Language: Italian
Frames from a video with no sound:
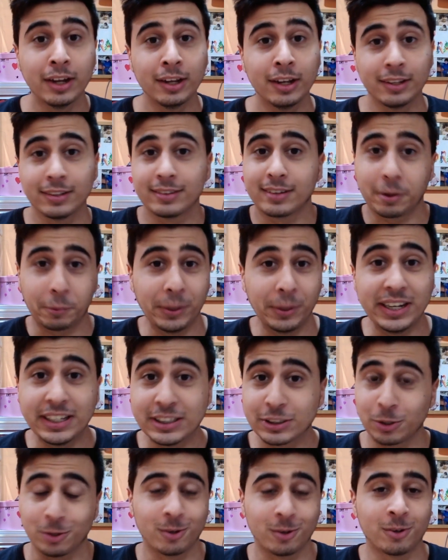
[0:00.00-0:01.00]
tra quelli
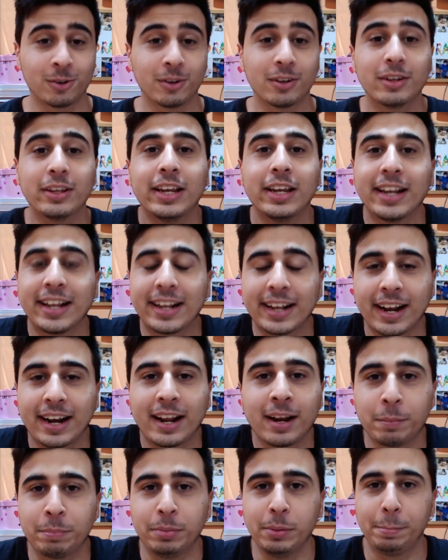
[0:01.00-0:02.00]
sono il
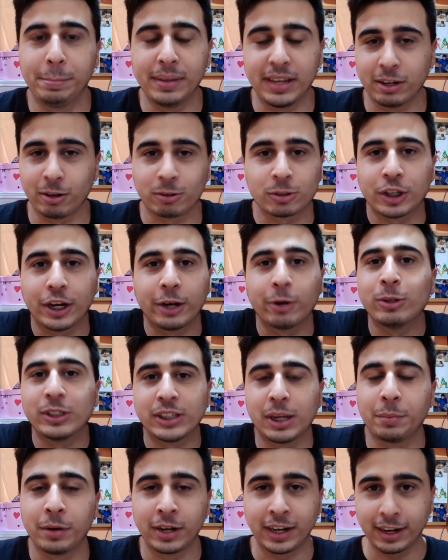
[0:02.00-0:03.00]
canale più piccolo, cioè noi
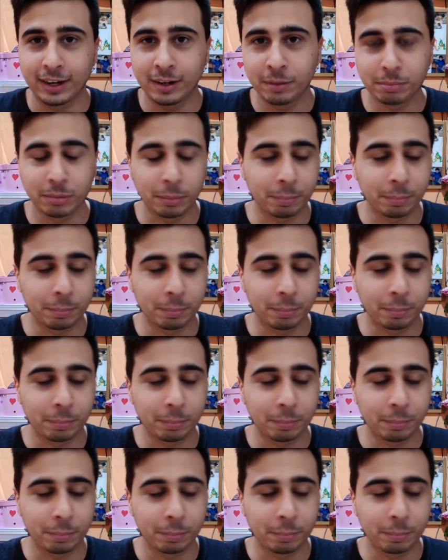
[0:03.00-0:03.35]
siamo il canale più